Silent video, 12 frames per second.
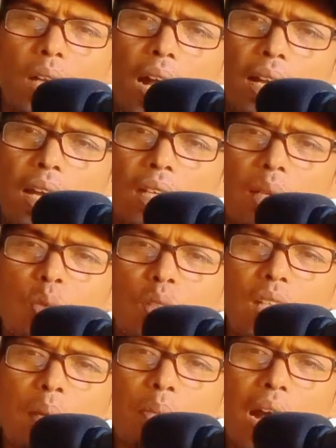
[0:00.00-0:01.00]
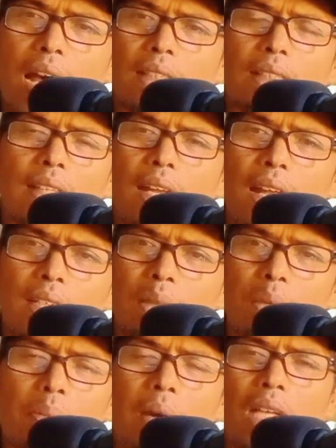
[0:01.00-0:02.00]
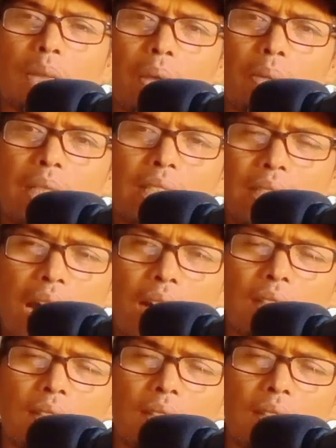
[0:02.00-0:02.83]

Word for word: agar kemudian Bahar tidak lagi membahas pemerintah